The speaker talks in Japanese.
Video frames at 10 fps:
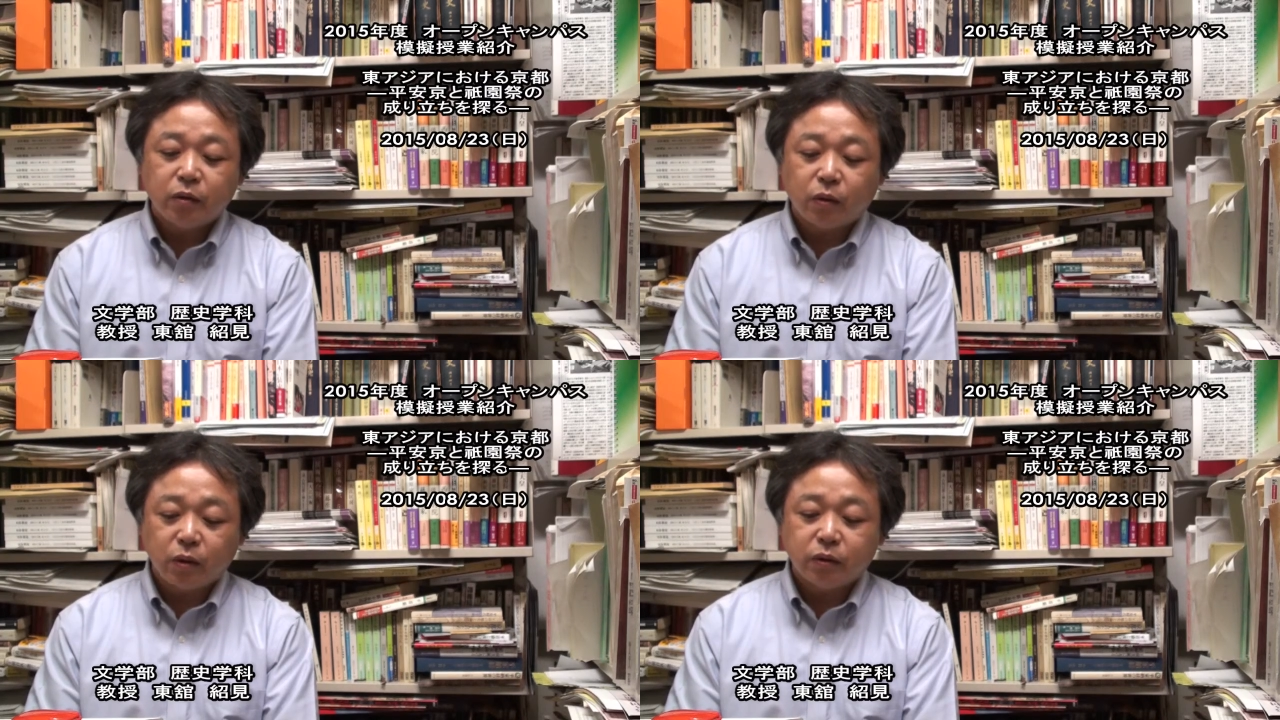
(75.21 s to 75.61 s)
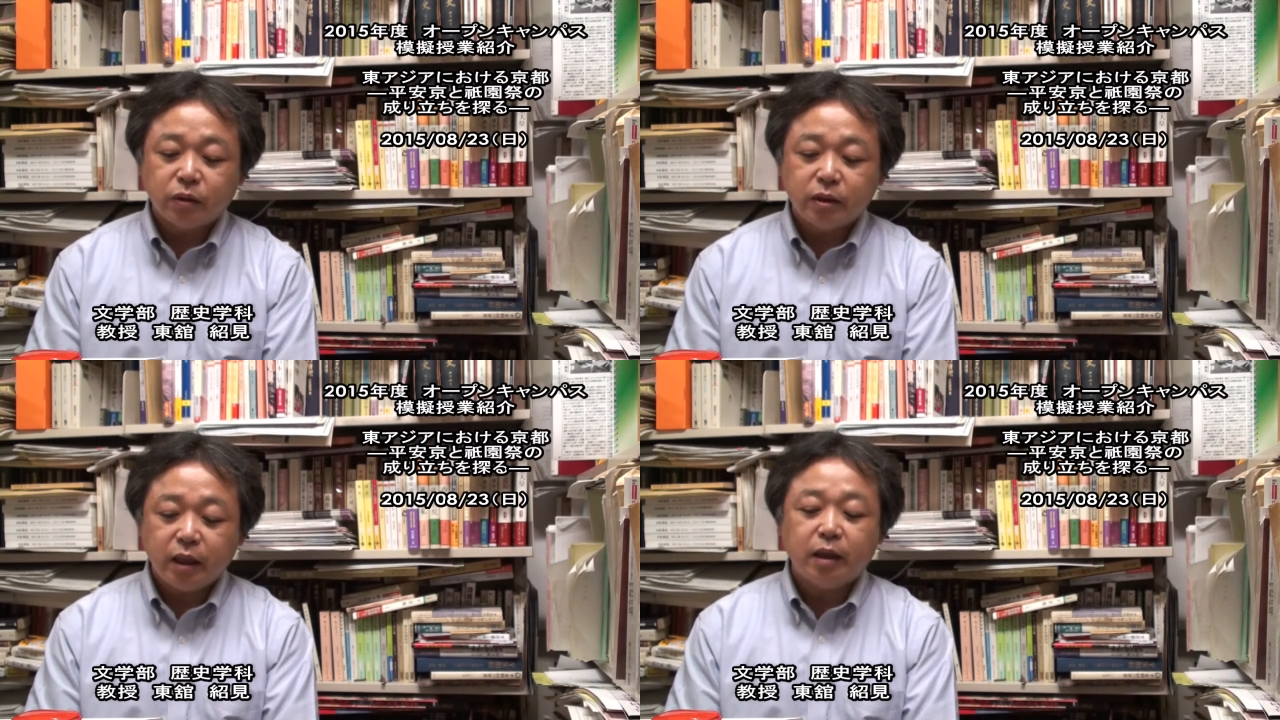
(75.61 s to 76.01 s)
ところ
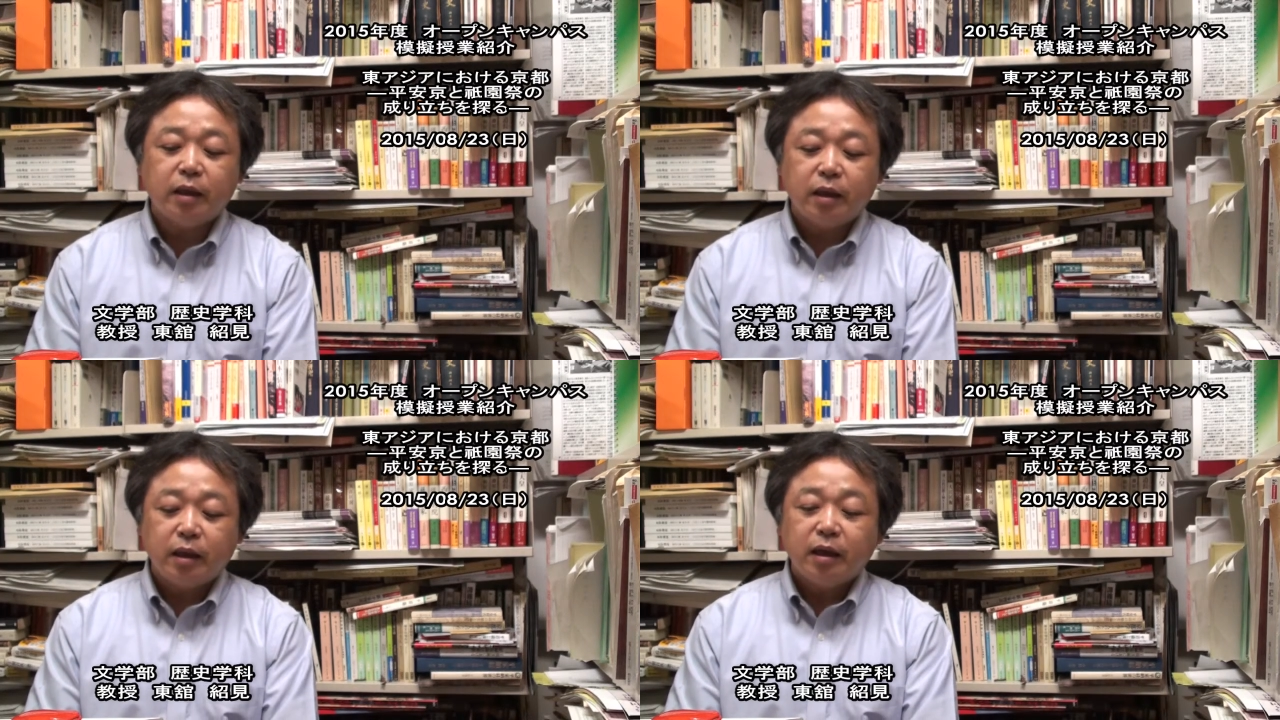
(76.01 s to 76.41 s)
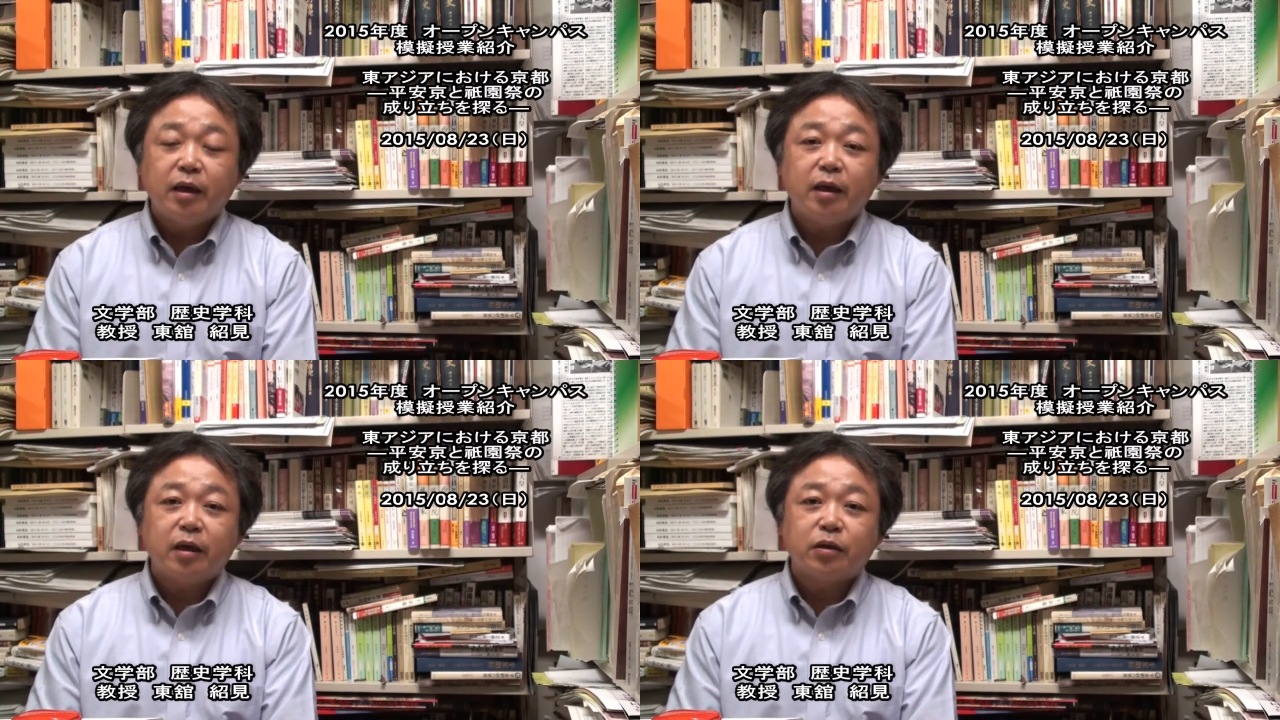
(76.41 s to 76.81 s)
として
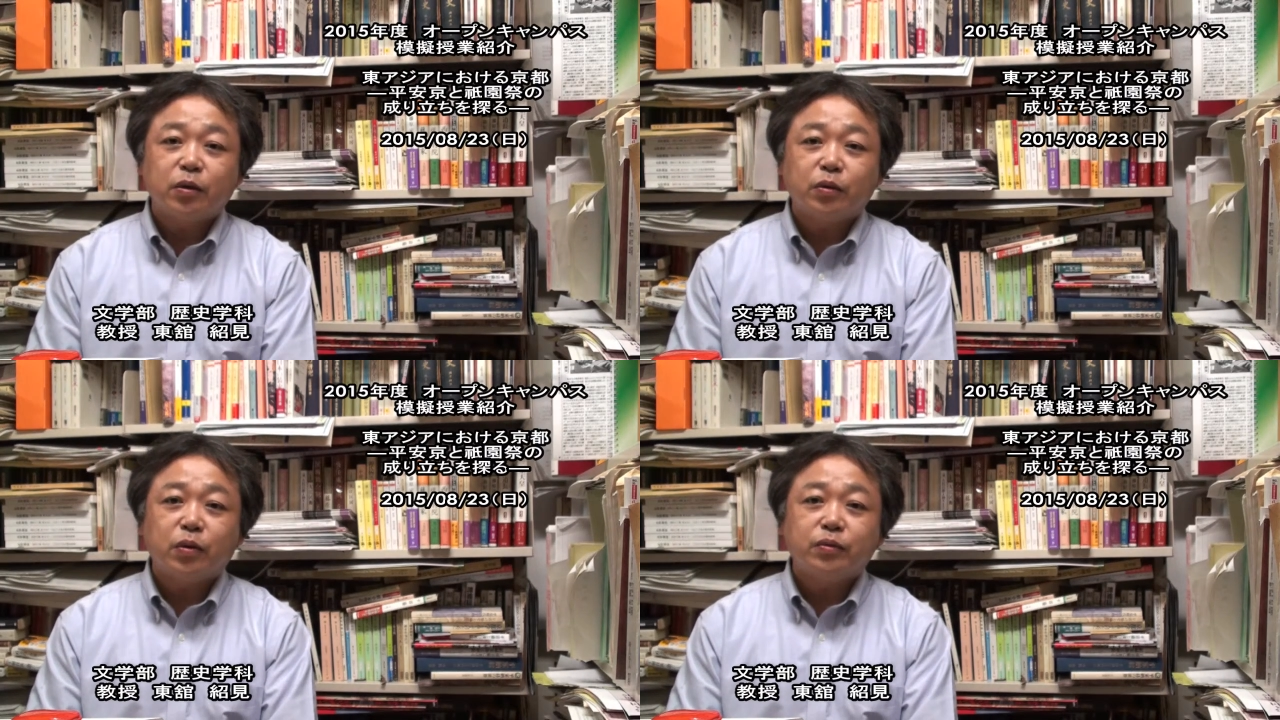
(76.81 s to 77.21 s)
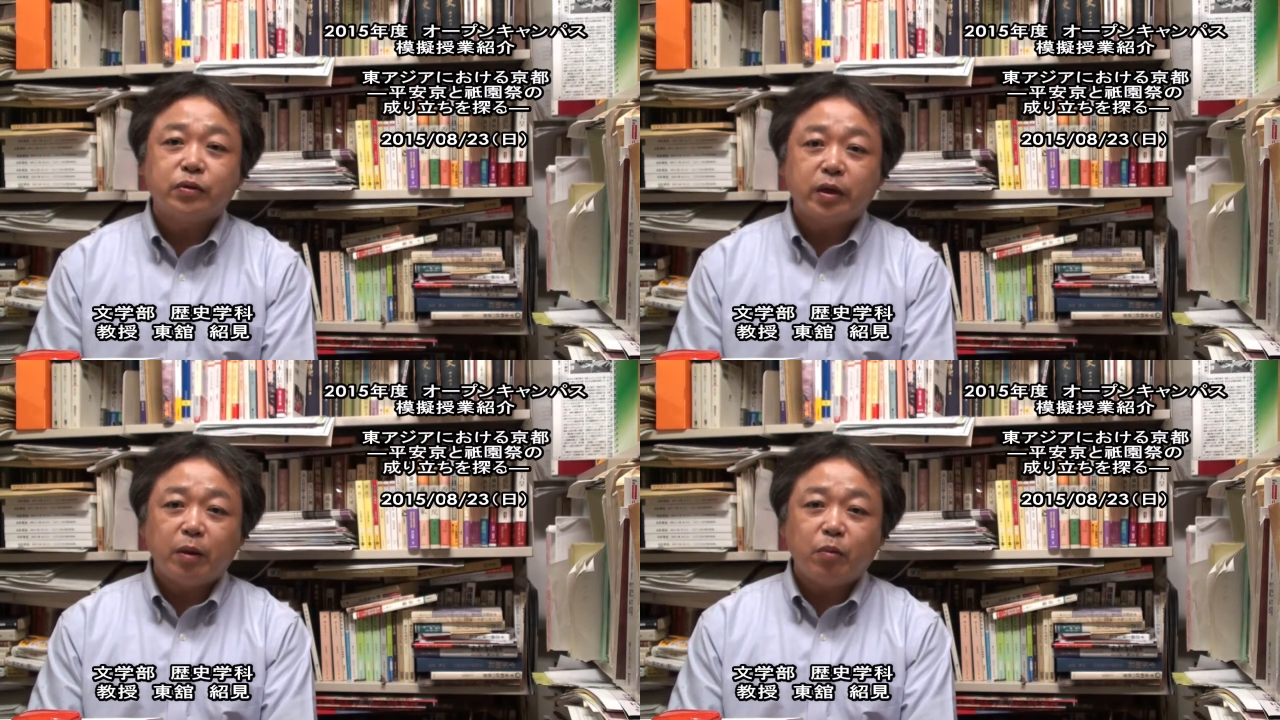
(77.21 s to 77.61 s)
平安京の
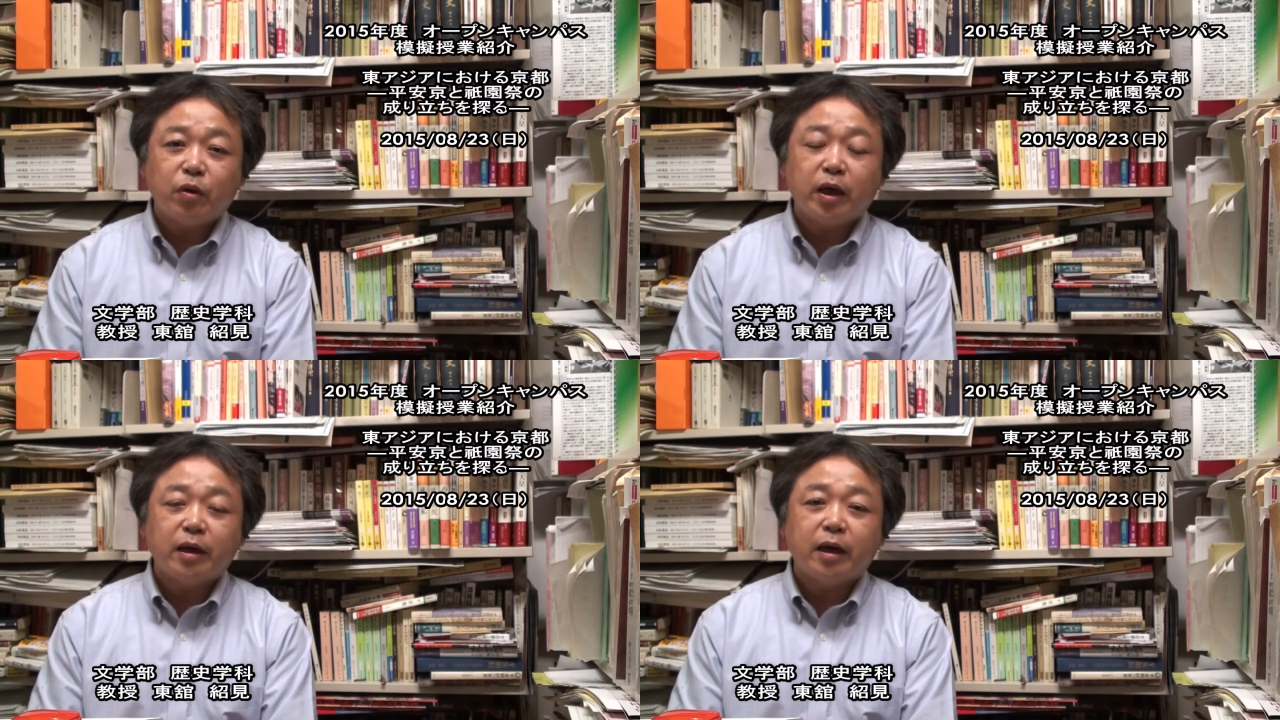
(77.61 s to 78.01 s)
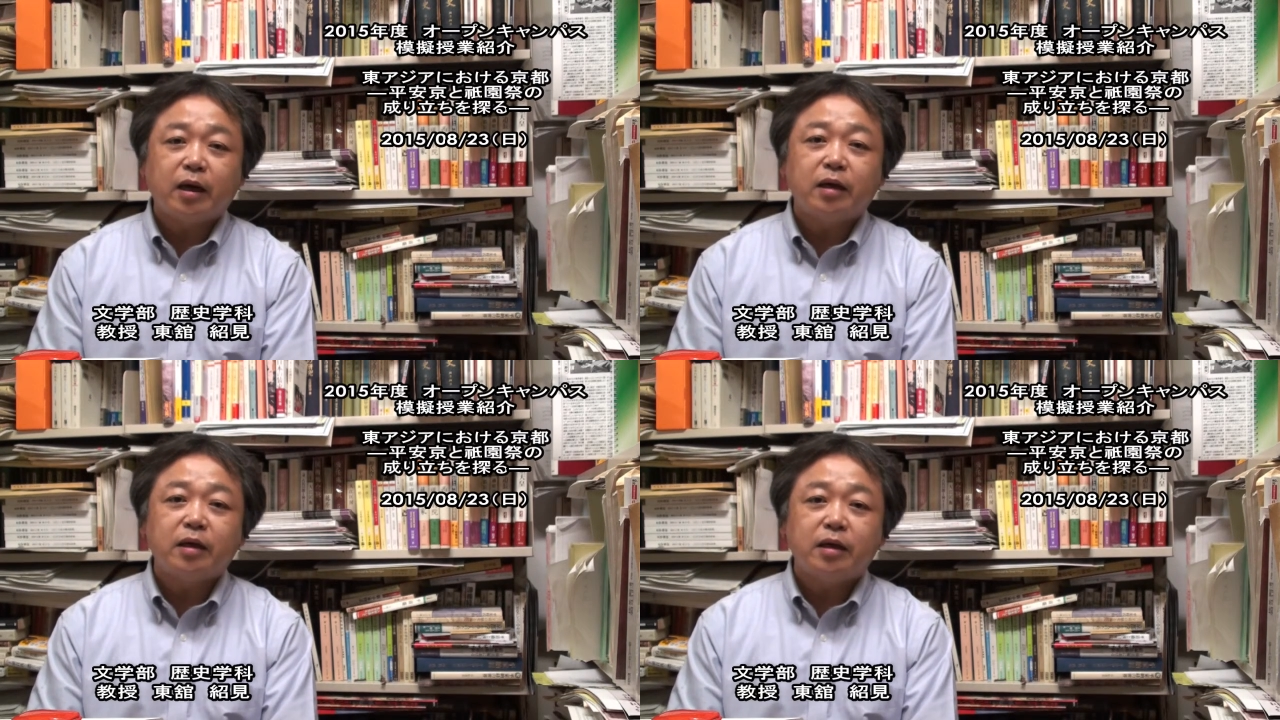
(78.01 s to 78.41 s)
復元模型や